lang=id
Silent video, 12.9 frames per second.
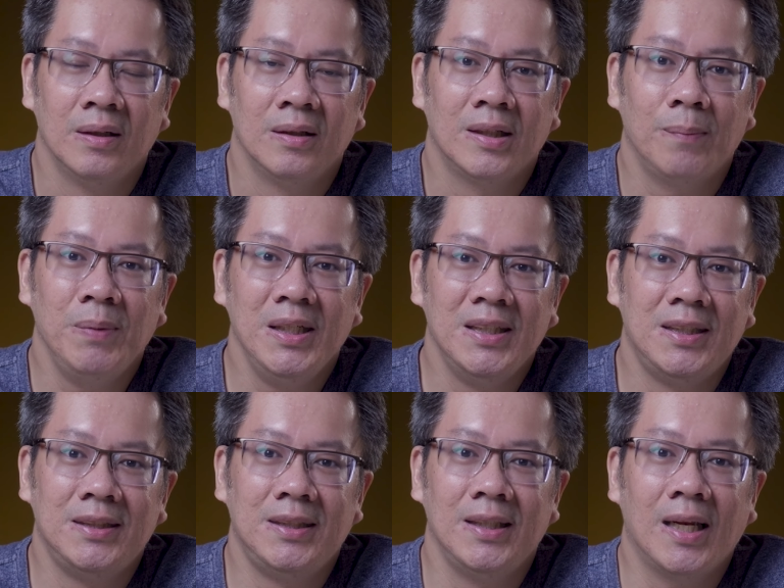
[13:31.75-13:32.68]
Tapi di
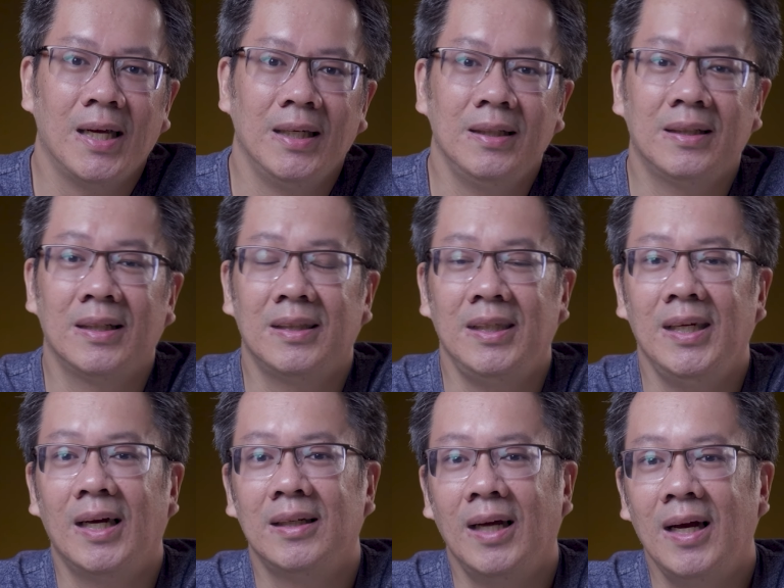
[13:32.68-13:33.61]
sisi lain,
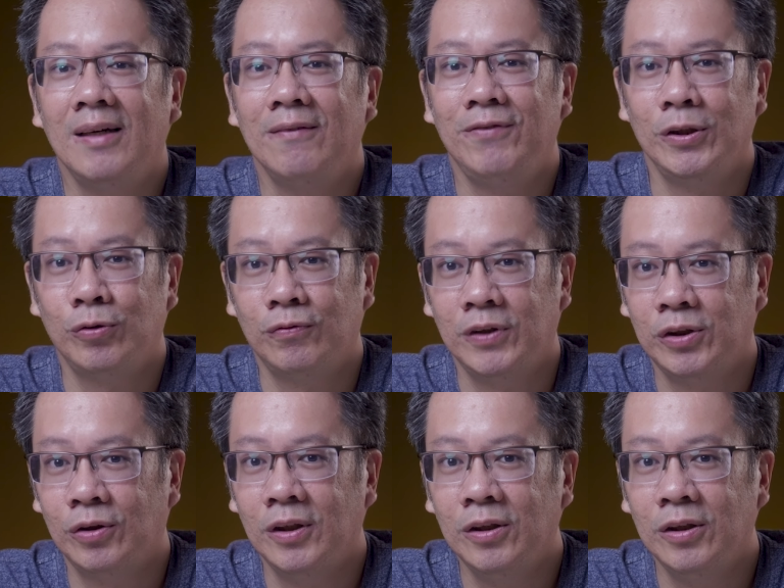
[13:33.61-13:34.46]
ketiadaan fitur-fitur